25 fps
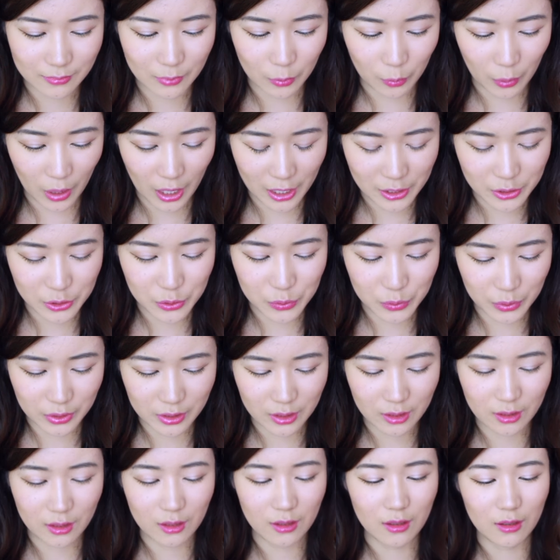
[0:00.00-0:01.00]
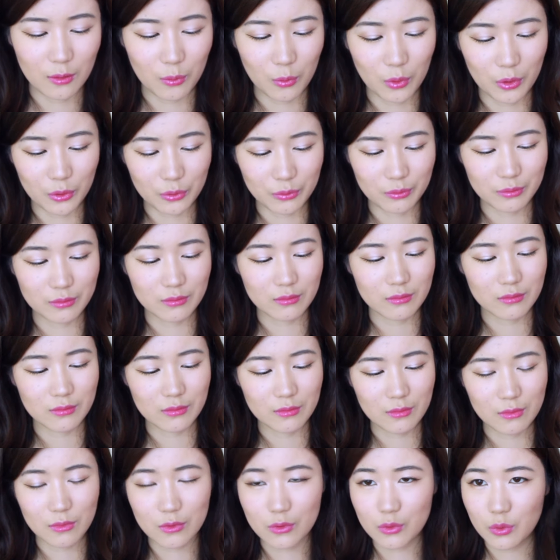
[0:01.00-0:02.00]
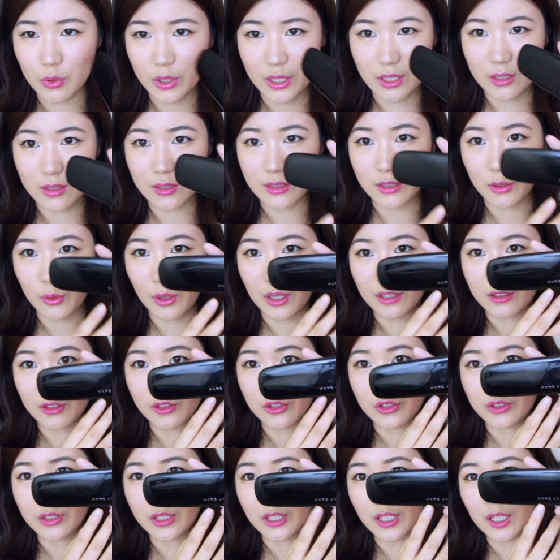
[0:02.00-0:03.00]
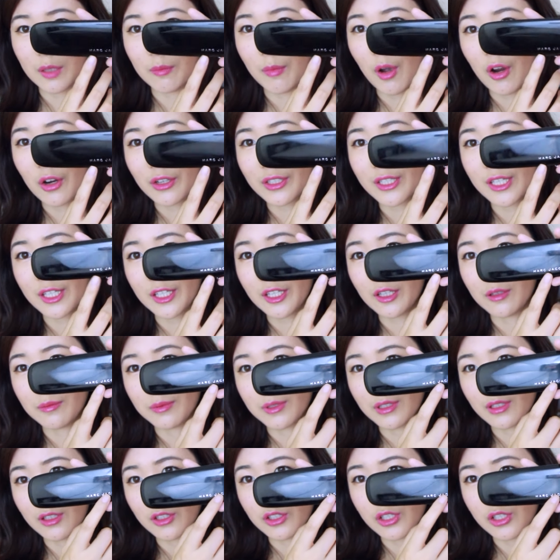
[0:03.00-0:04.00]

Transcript: 我还是觉得我最喜欢的是这个 Marc Jacobs